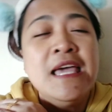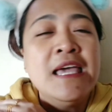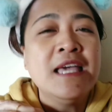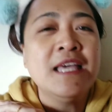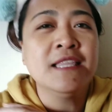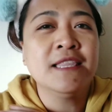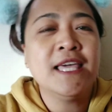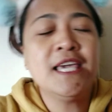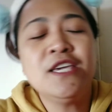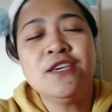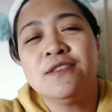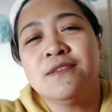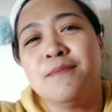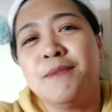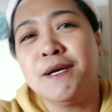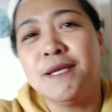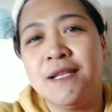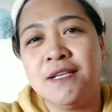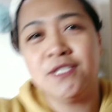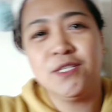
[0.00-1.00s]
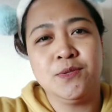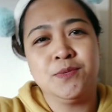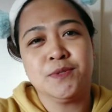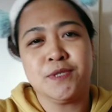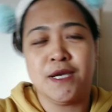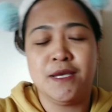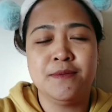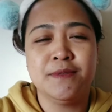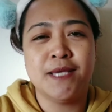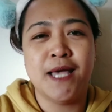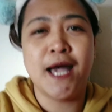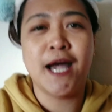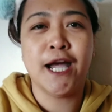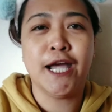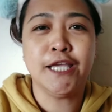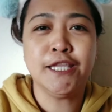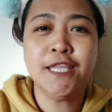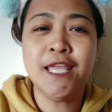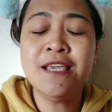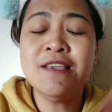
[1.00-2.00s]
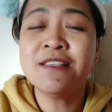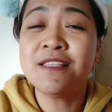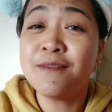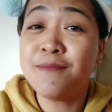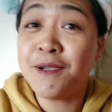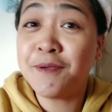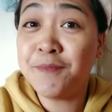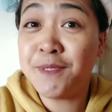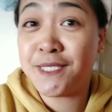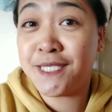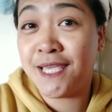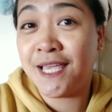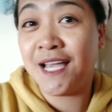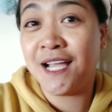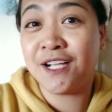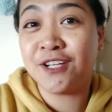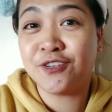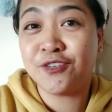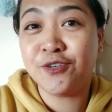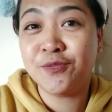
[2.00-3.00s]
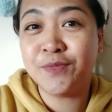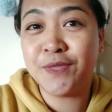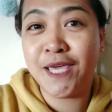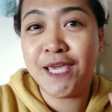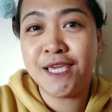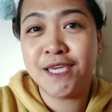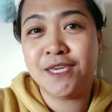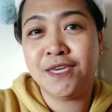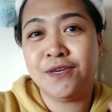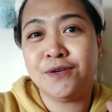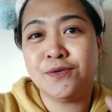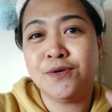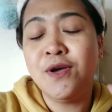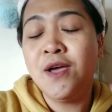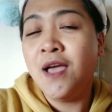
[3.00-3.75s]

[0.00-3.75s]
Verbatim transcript: Thank you sa mga nag-subscribe sa akin. Thank you sa mga Bisaya group. Thank you.